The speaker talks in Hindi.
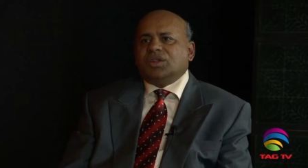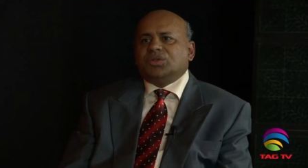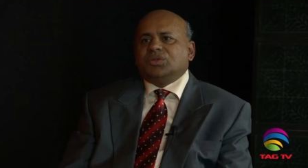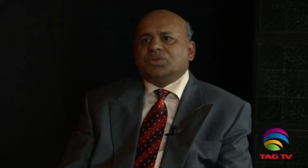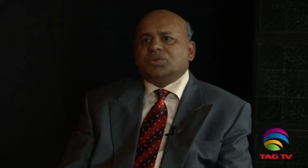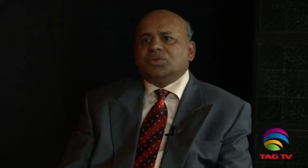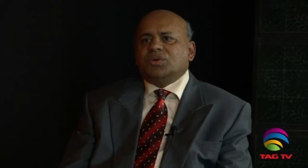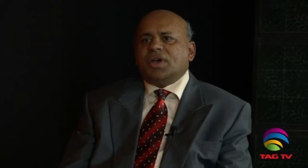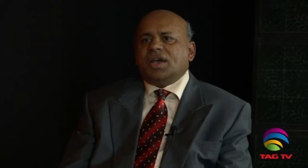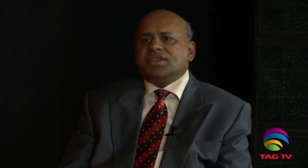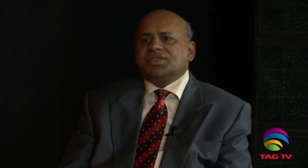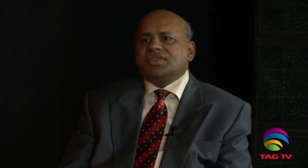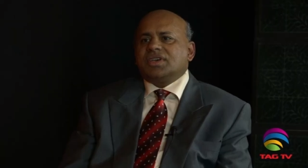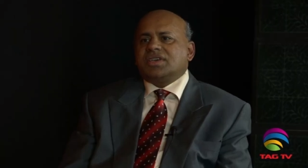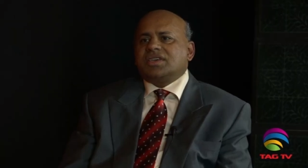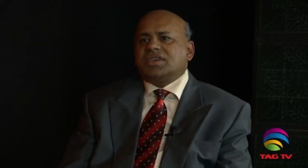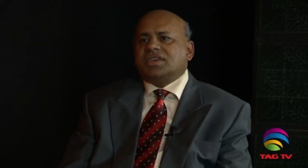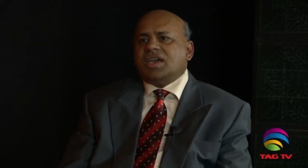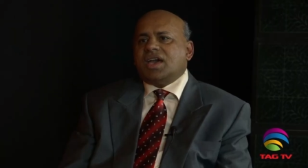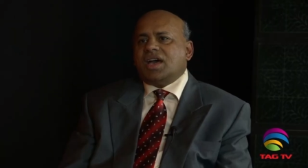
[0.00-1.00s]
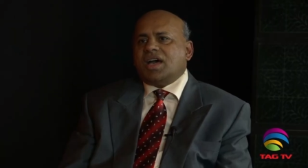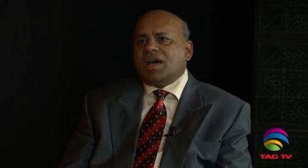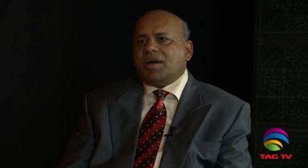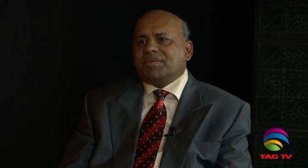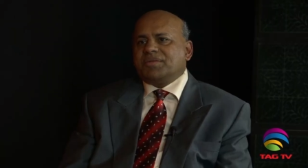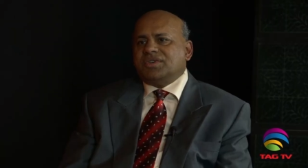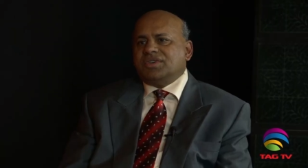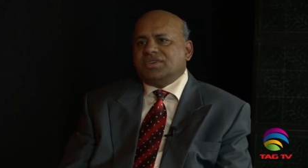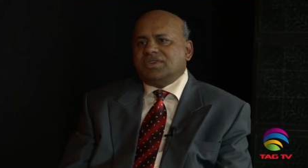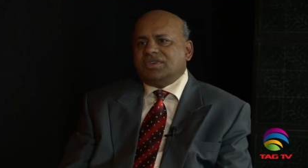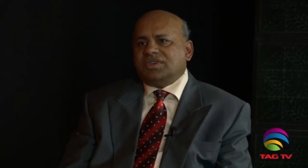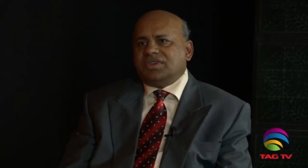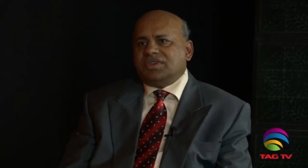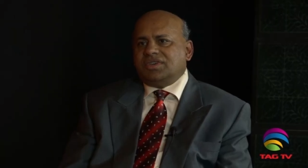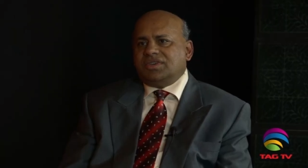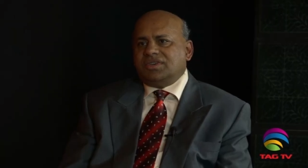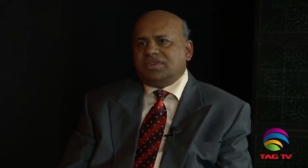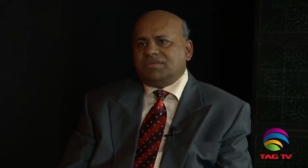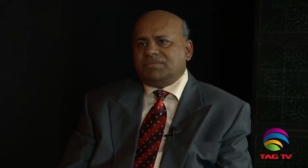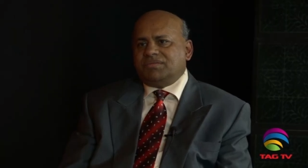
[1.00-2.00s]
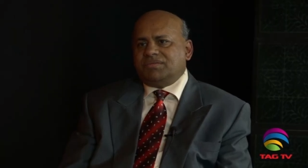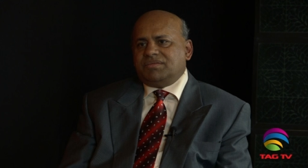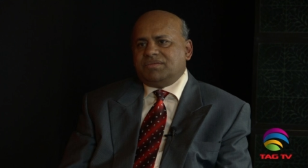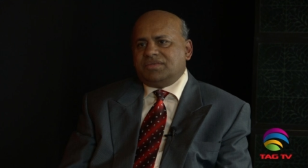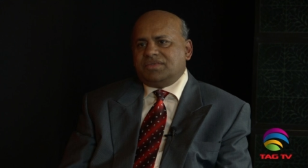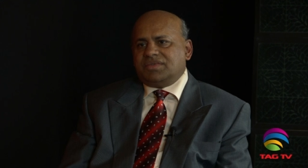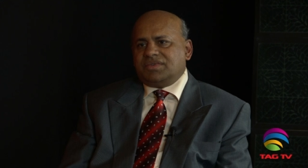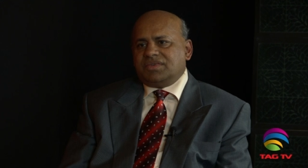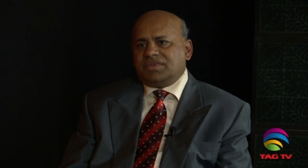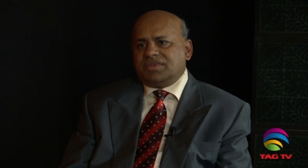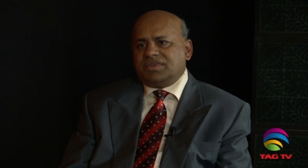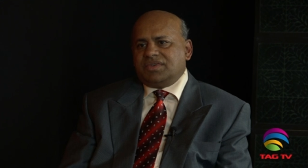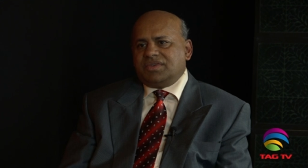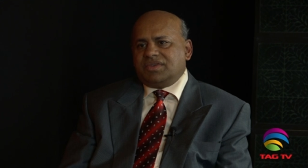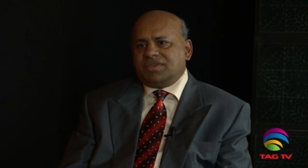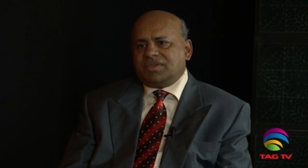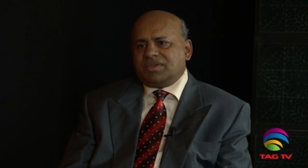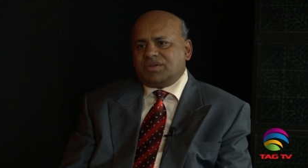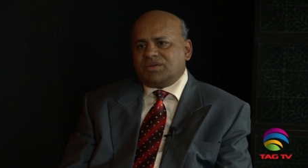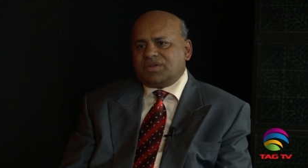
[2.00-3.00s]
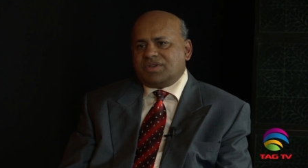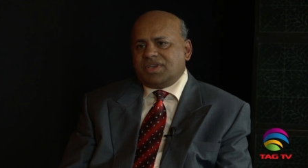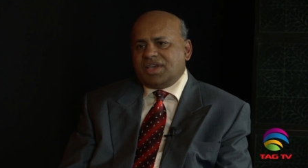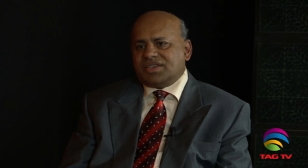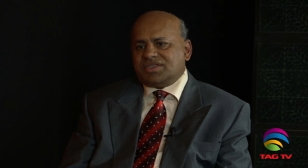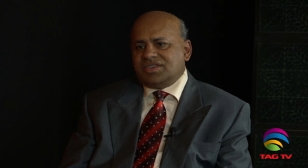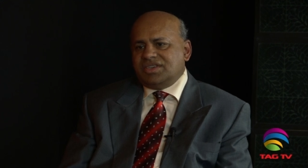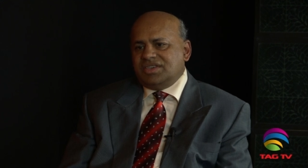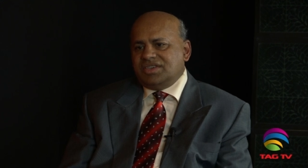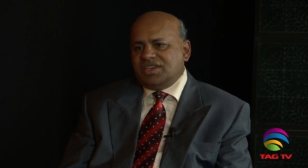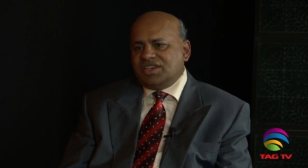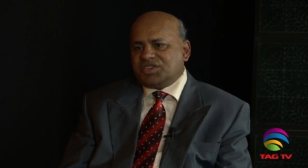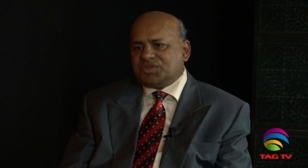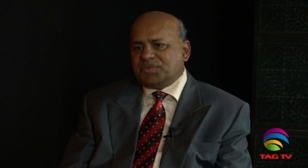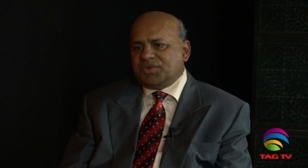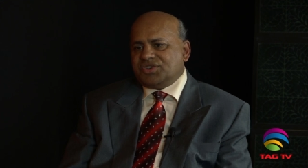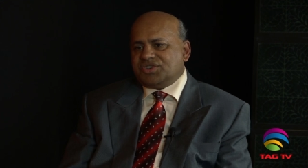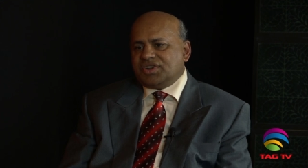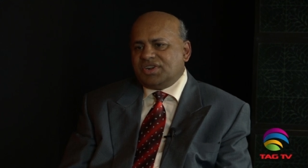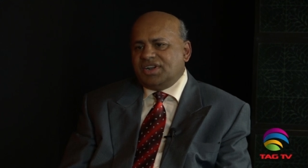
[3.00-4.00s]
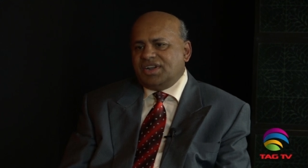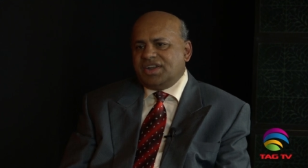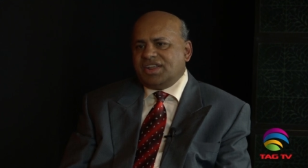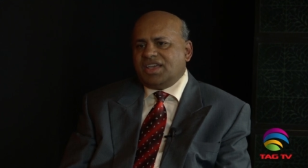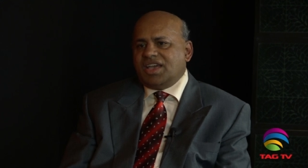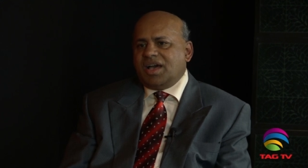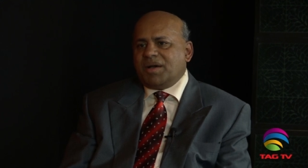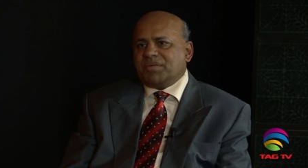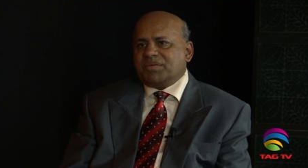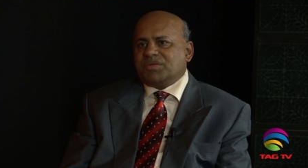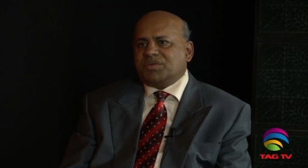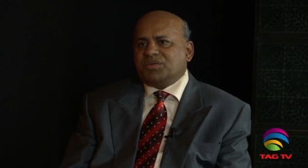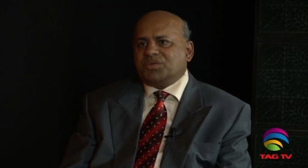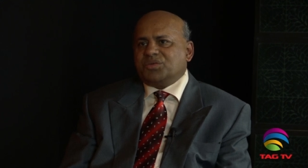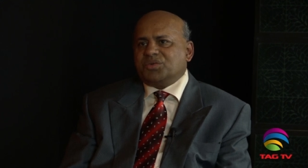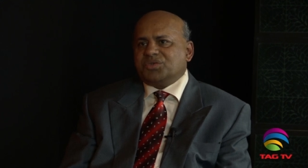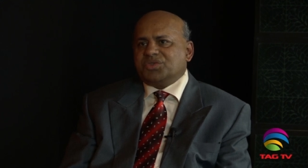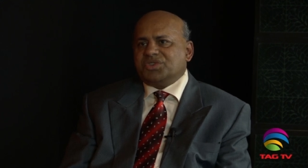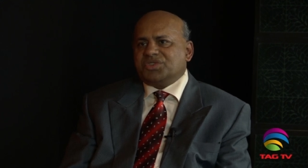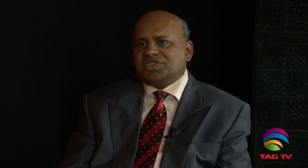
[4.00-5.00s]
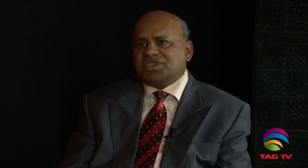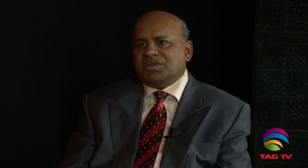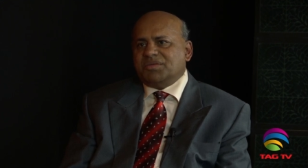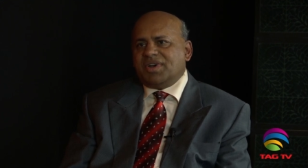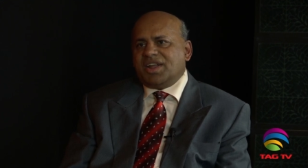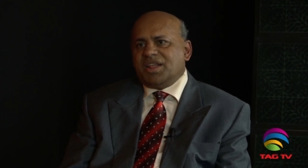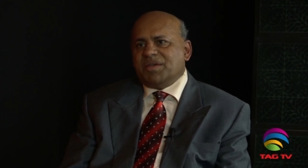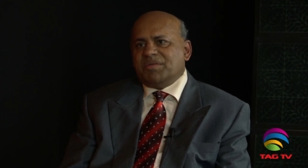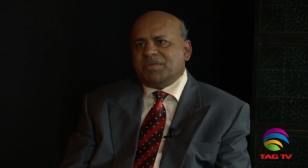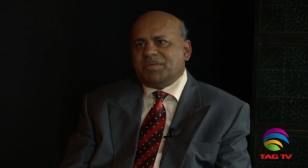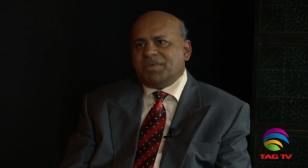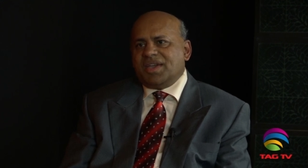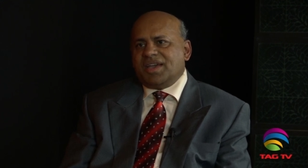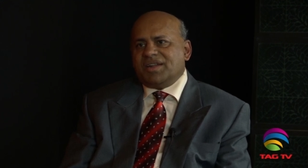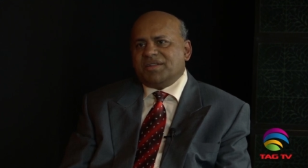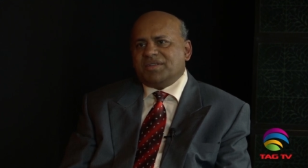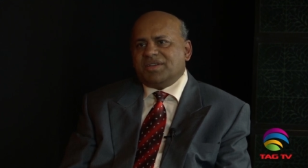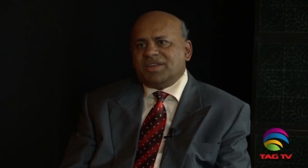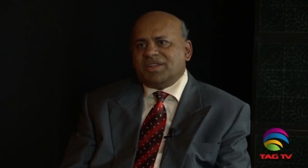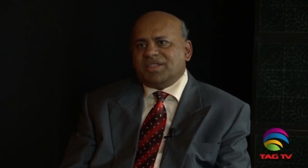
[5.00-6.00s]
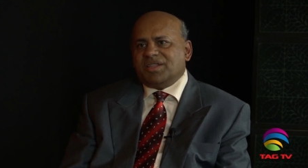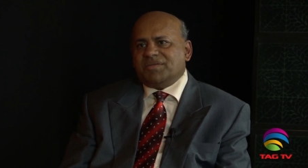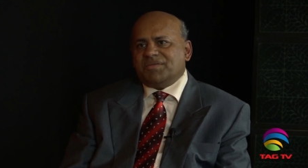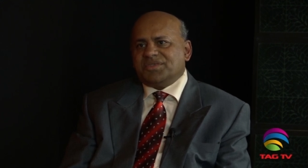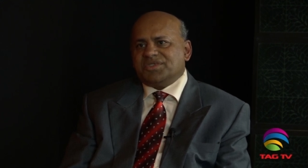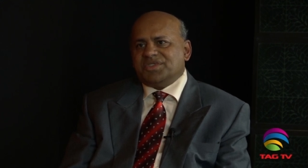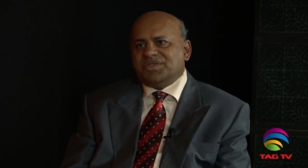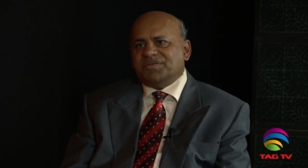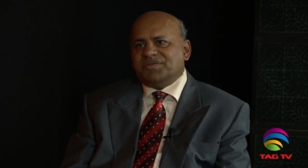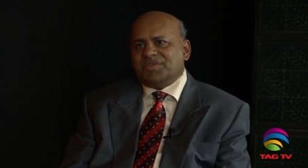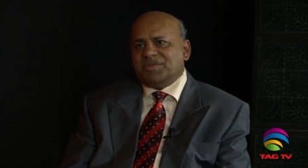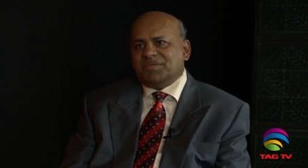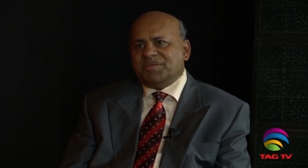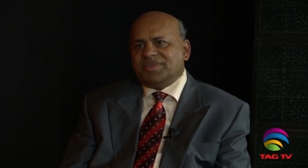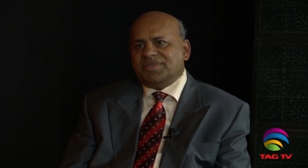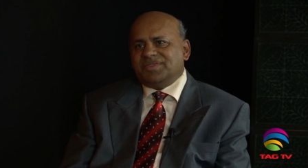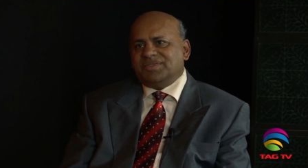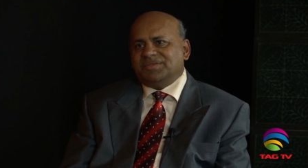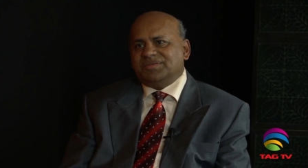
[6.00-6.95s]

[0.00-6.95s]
तो ऐसा क्या आपकी ऐसी ये स्पेशलिटी आप कुछ इसके बारे में बयान करना पसंद करूँगा